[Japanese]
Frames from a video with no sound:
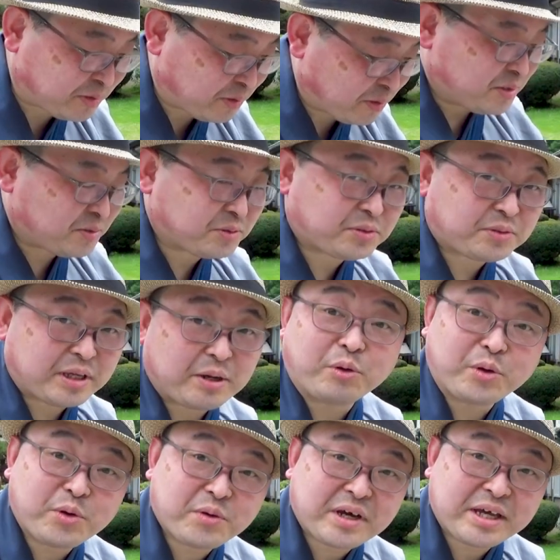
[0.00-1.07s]
ということで
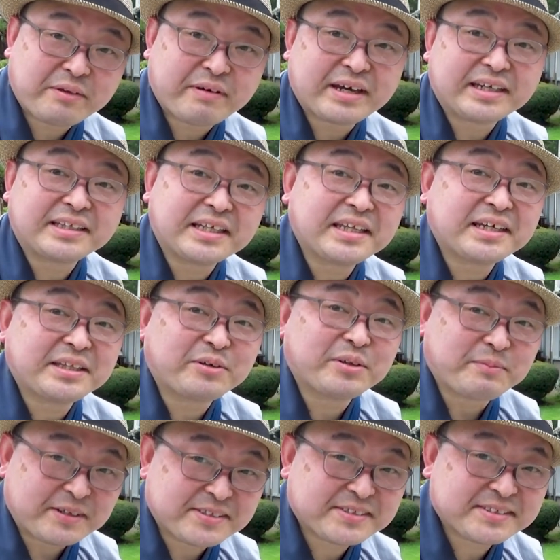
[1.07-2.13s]
ご了解はいただいてお
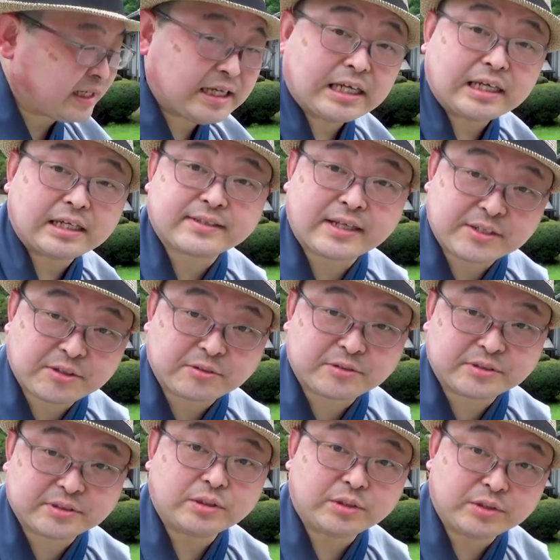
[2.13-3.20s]
ります。早
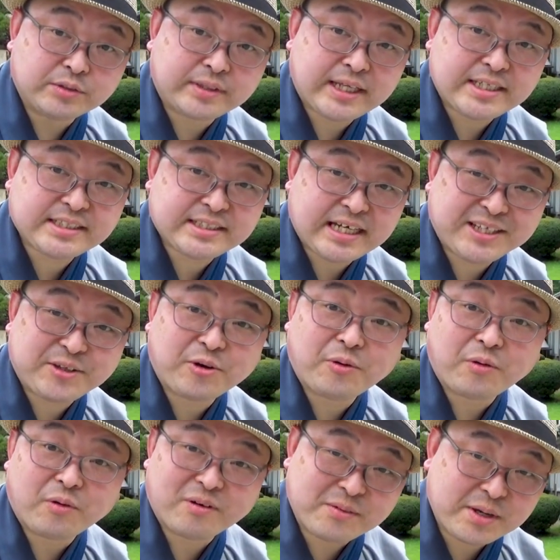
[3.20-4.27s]
速入店したい
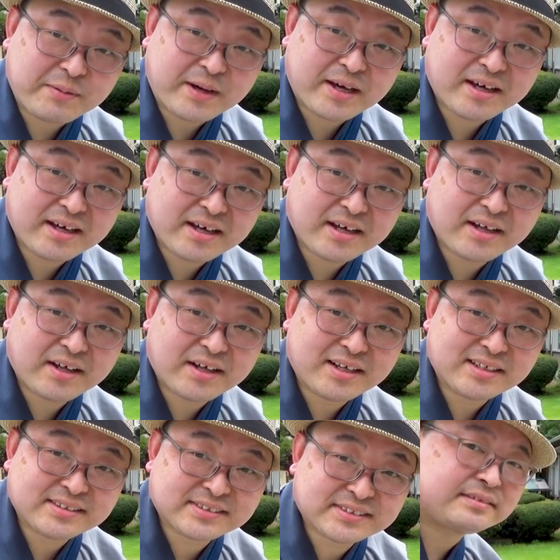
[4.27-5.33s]
と思い
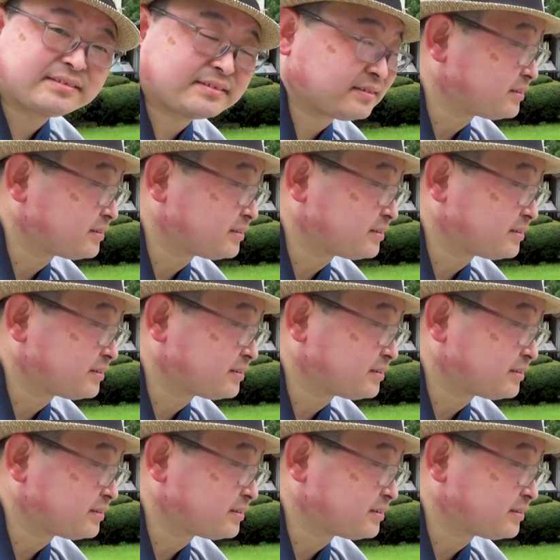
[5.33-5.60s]
ます。